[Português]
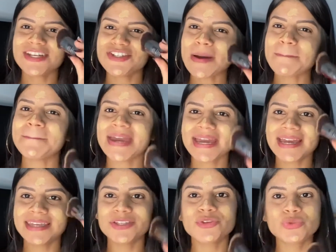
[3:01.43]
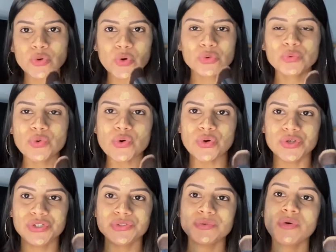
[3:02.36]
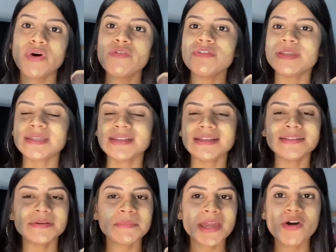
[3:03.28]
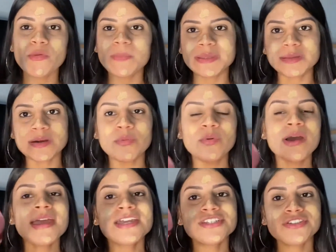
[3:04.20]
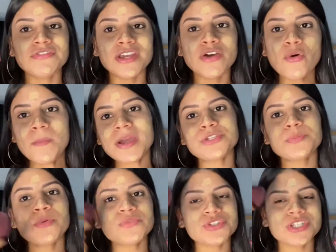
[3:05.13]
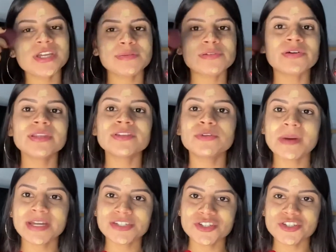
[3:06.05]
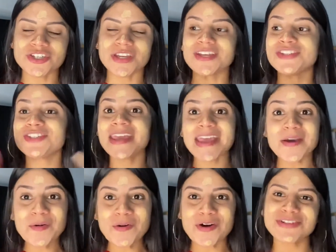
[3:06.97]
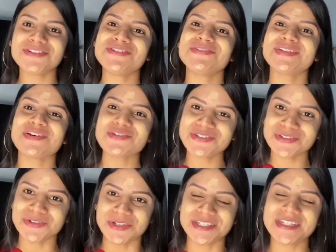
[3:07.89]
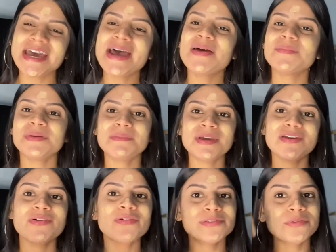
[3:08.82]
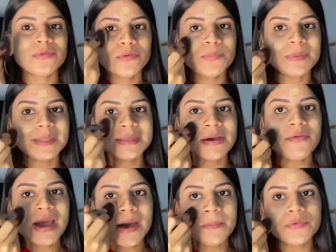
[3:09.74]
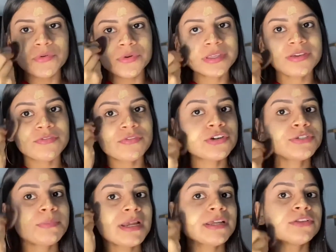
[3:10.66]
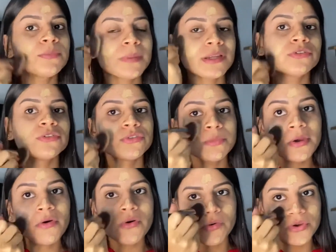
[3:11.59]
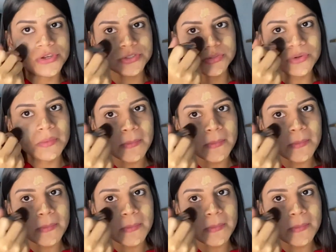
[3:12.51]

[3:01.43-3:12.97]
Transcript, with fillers: já pega aqui todo o rosto, ou você tem também a opção de vir com uma esponjinha só dando batidinhas. Eu gosto de usar os dois. Primeiro eu uso o pincel kabuki, vou espalhando pra todo o meu rosto,